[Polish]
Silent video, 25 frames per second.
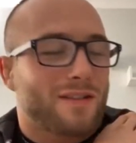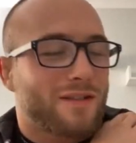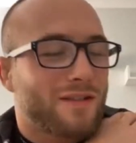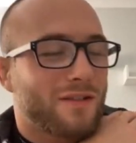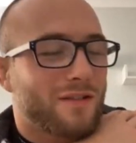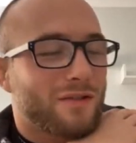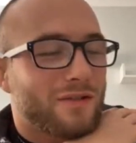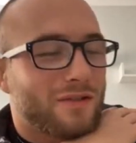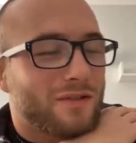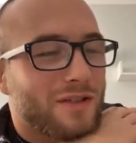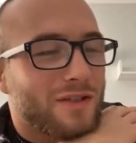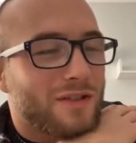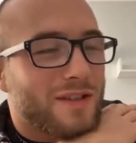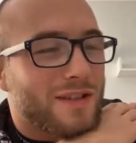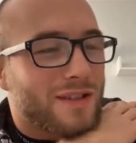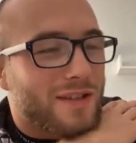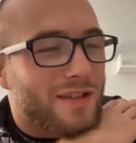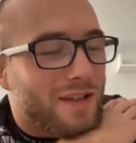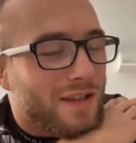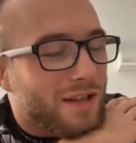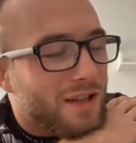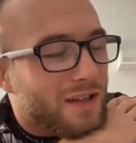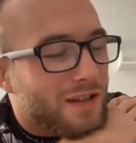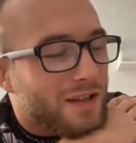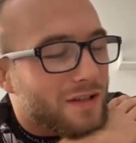Tak. No, to jest
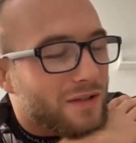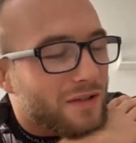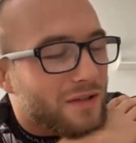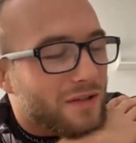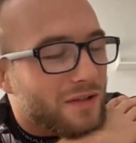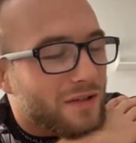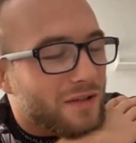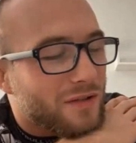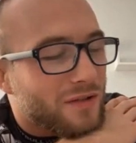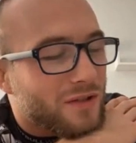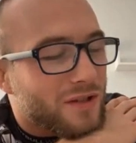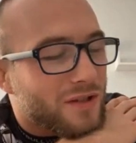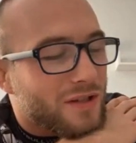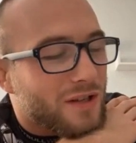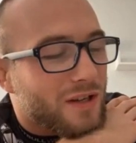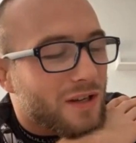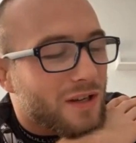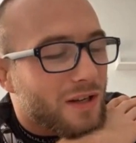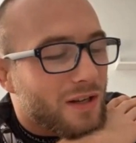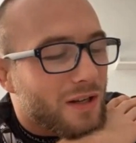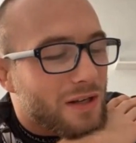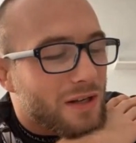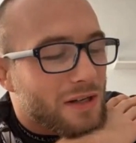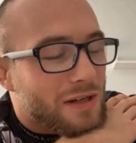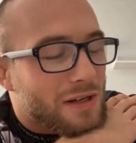takie coś,
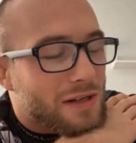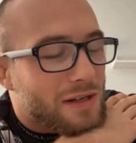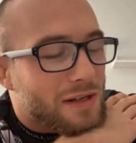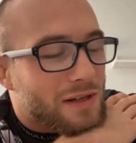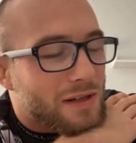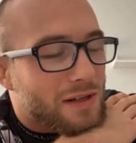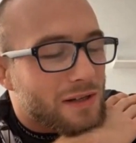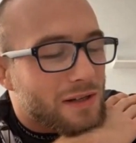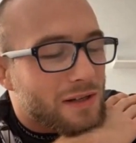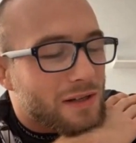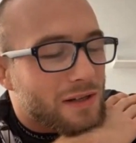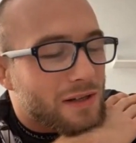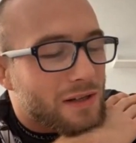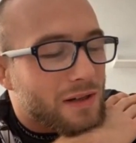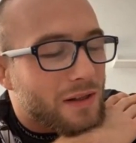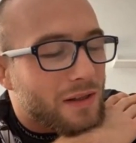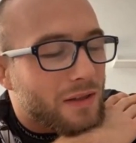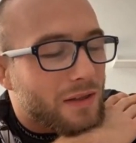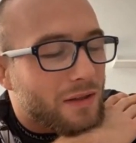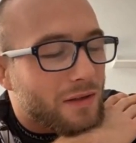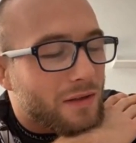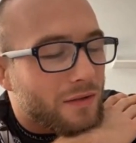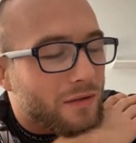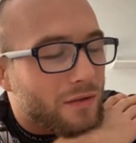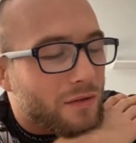że e,
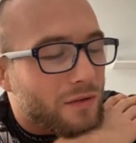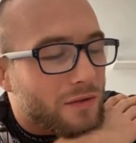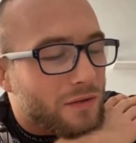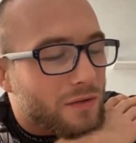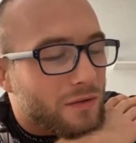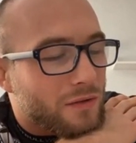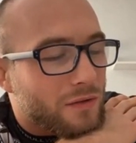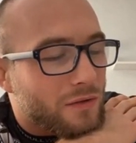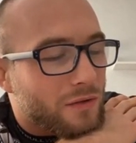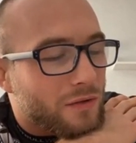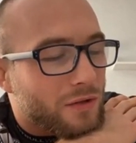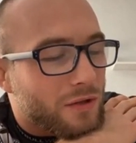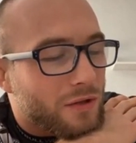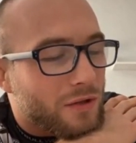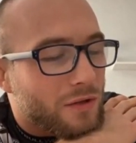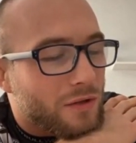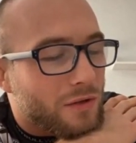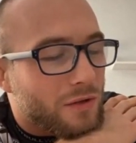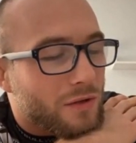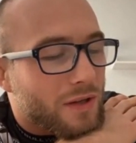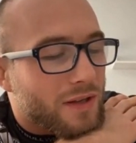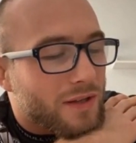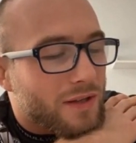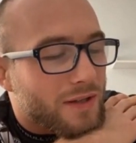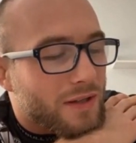to, co dochodzi do
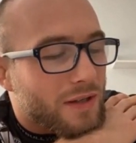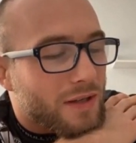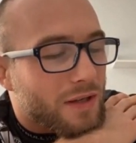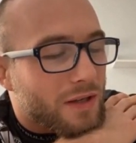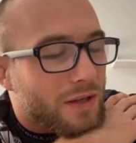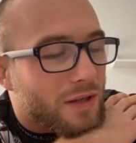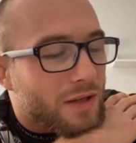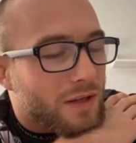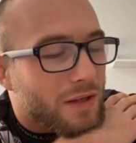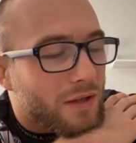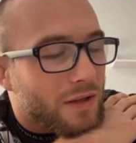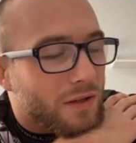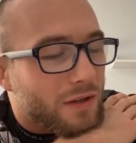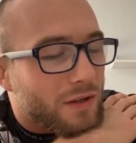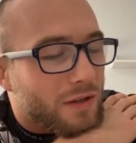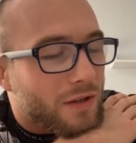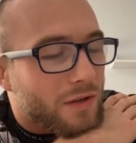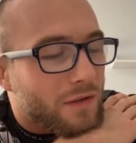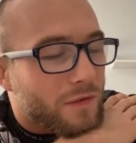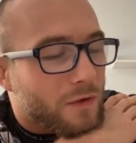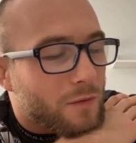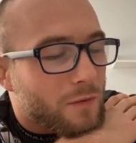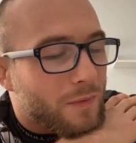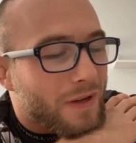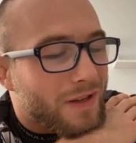nas, te
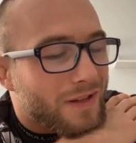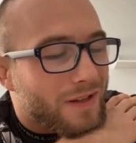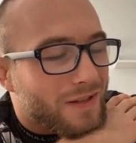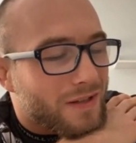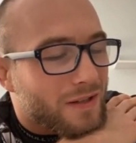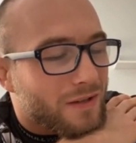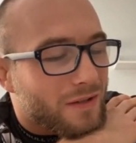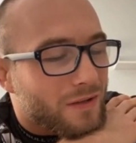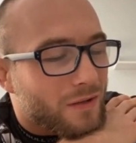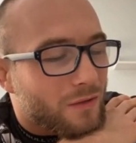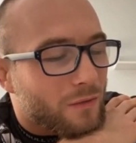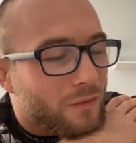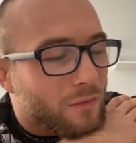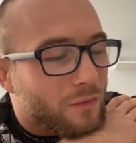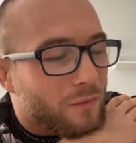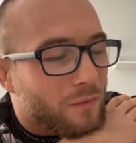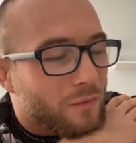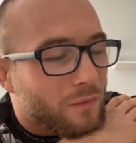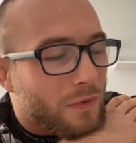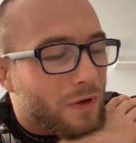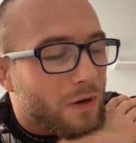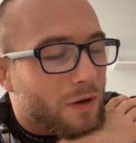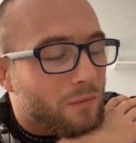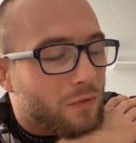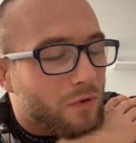informacje są
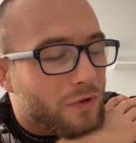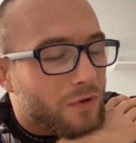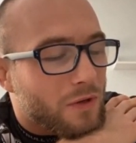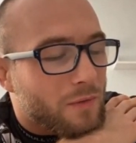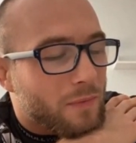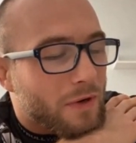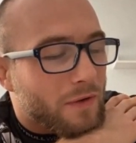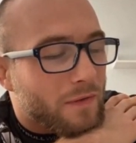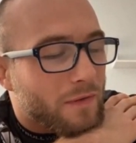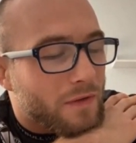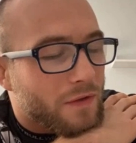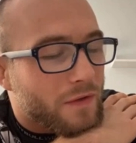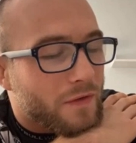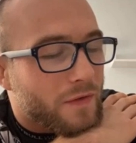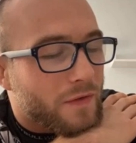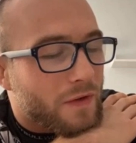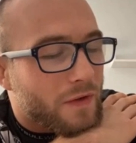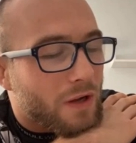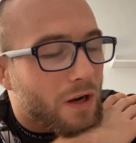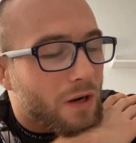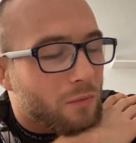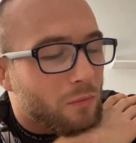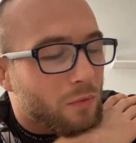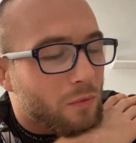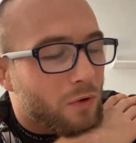albo
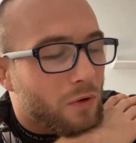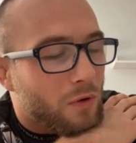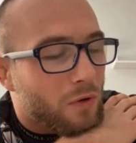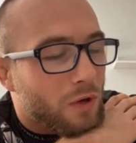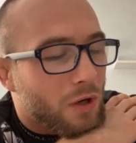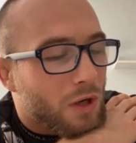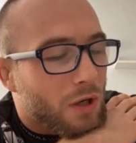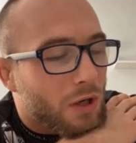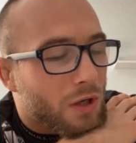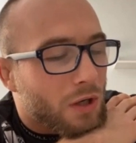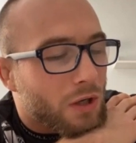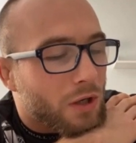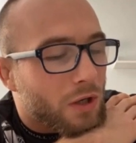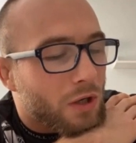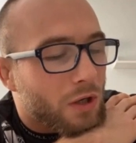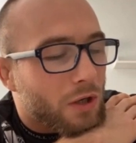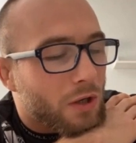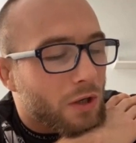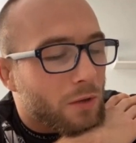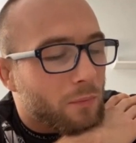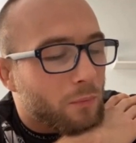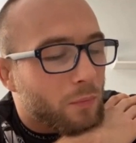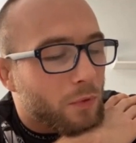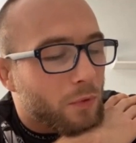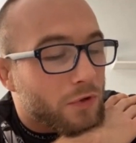nieprawdziwe, albo
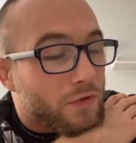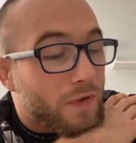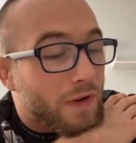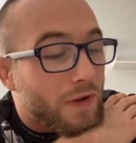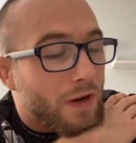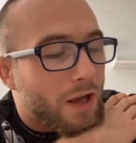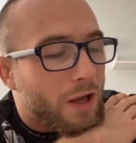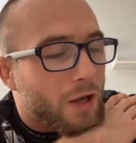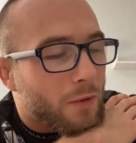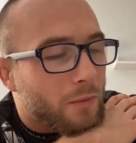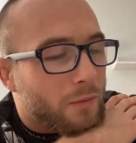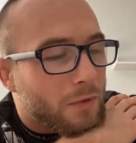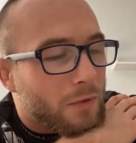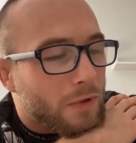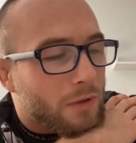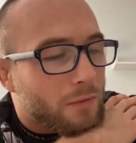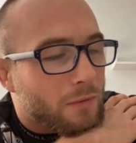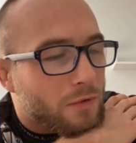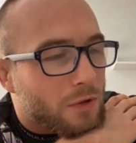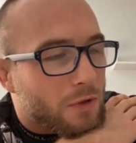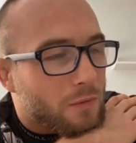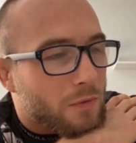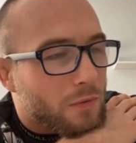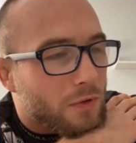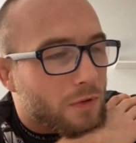E, pozwalają nam,
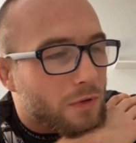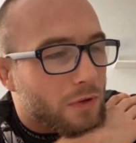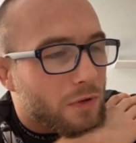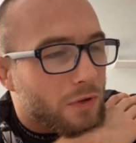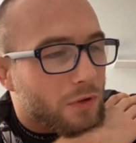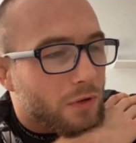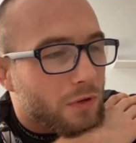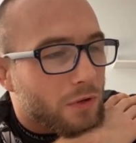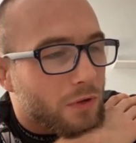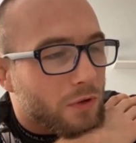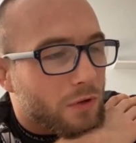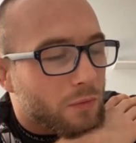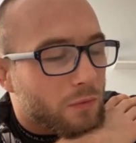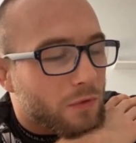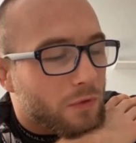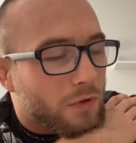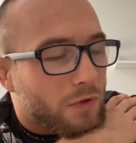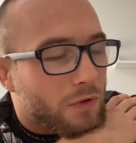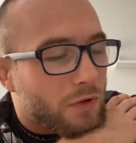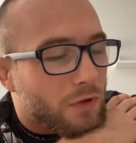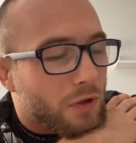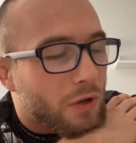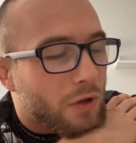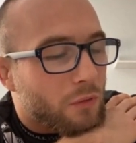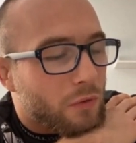
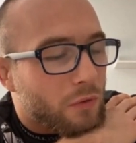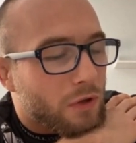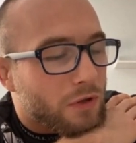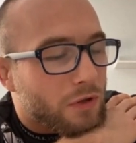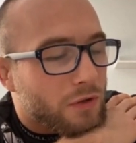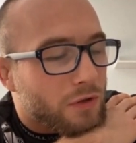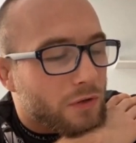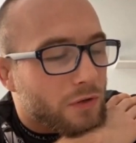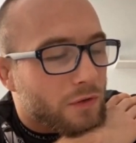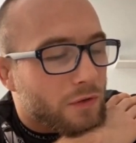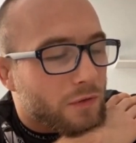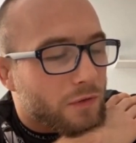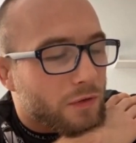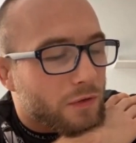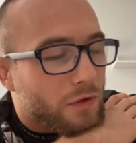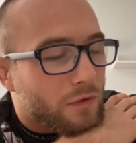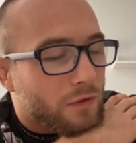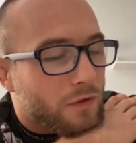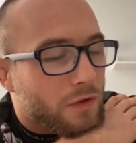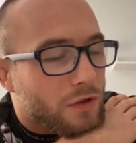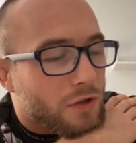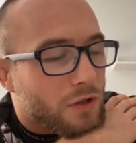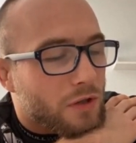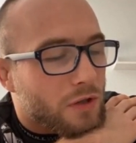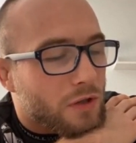żebyśmy akurat w to
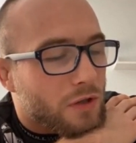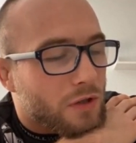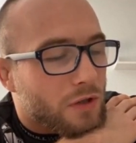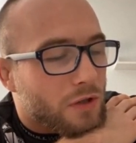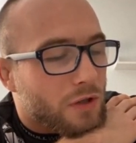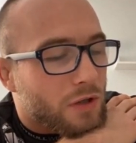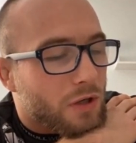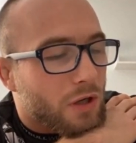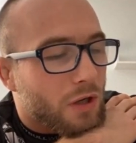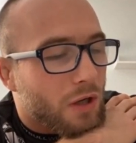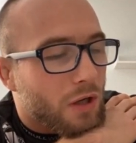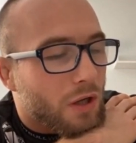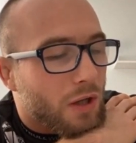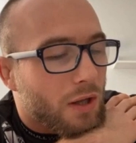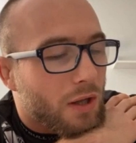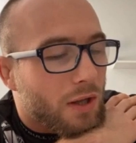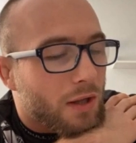wierzyli.